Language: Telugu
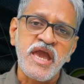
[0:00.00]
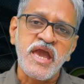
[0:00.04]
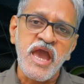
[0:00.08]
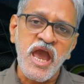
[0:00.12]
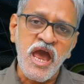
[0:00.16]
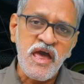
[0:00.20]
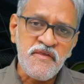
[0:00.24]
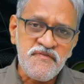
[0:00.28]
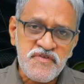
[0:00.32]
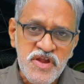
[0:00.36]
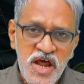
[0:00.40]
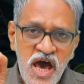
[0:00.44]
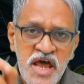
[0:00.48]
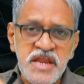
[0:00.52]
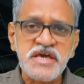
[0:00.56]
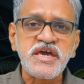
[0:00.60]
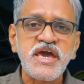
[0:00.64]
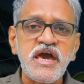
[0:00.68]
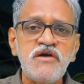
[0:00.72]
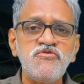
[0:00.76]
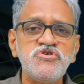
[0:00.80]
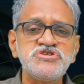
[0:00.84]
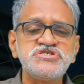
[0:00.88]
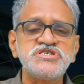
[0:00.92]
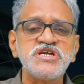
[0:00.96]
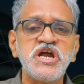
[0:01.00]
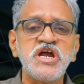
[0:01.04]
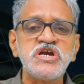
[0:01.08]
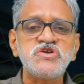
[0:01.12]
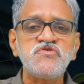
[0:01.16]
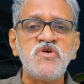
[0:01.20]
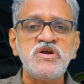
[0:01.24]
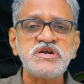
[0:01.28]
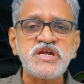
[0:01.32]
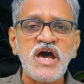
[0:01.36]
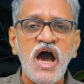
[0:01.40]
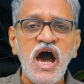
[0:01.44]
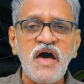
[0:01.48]
కేంద్రానికే
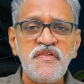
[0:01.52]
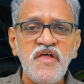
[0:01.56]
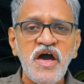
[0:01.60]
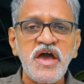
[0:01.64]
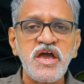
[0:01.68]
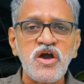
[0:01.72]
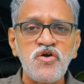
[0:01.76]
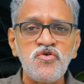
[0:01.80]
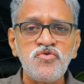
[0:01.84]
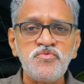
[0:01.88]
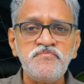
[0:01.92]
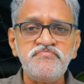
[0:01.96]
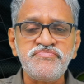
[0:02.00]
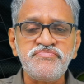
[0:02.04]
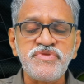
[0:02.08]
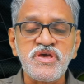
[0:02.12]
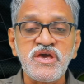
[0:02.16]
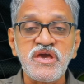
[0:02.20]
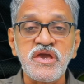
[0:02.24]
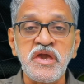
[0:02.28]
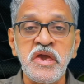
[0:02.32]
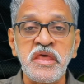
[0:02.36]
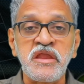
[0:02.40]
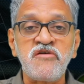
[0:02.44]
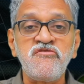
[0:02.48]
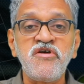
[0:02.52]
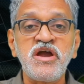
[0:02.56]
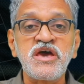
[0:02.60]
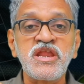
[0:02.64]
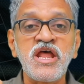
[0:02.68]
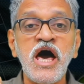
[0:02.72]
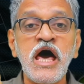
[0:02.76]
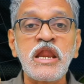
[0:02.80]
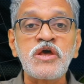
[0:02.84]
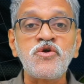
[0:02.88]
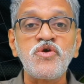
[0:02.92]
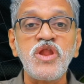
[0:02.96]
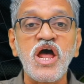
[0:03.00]
వచ్చినటువంటి ఆదాయం ఇరవై
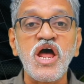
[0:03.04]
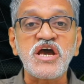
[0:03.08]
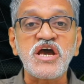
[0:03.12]
నాలుగు